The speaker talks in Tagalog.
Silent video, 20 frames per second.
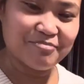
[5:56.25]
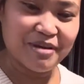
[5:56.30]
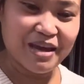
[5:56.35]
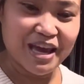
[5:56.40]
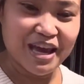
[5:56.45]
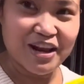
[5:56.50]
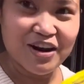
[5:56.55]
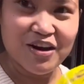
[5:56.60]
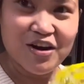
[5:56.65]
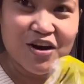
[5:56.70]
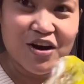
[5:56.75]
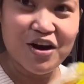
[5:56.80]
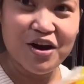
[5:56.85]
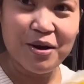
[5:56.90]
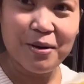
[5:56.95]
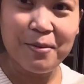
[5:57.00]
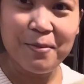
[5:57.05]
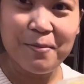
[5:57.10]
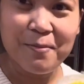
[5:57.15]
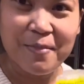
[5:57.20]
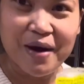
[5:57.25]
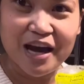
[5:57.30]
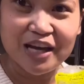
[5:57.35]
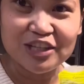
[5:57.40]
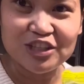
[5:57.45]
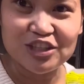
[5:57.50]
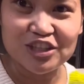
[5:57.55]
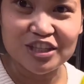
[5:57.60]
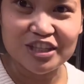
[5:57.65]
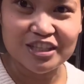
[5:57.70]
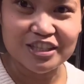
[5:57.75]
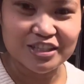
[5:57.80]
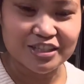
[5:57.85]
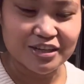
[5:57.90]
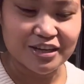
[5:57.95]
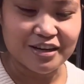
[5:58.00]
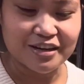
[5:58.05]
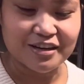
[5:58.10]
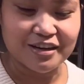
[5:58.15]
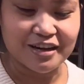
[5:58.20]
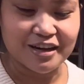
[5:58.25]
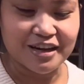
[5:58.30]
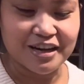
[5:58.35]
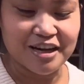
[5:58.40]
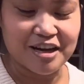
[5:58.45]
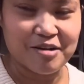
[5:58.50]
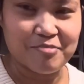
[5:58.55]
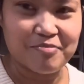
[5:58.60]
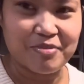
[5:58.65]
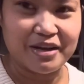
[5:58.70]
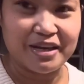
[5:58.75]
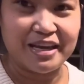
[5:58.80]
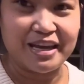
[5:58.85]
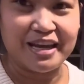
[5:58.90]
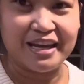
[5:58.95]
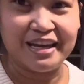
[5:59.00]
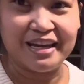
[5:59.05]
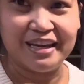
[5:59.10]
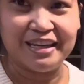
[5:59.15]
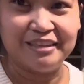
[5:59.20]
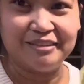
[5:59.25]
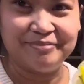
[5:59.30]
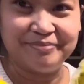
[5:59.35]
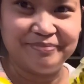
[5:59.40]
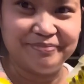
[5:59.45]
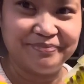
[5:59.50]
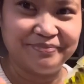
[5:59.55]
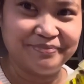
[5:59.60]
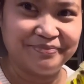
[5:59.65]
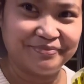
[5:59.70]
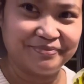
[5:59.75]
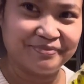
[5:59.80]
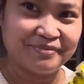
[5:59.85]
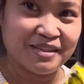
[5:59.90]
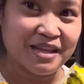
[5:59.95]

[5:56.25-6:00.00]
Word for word: merong magic syrup. Ayan. Hmm.